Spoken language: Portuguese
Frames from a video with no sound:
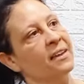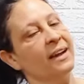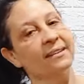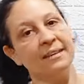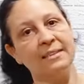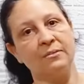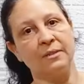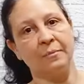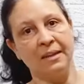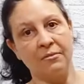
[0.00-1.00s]
E a intenção
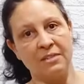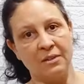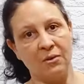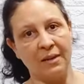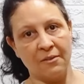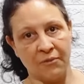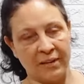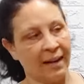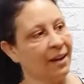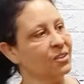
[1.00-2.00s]
também é você colocar
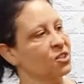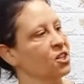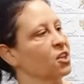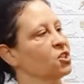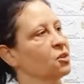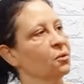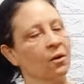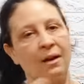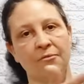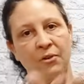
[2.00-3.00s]
folhagem, gente.
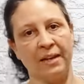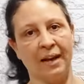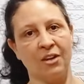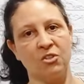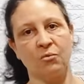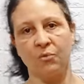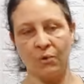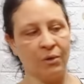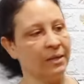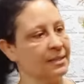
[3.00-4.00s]
Coloca folhagem ou
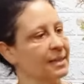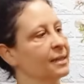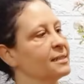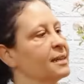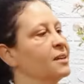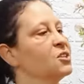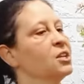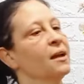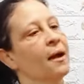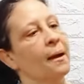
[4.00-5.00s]
flores, né, que seja,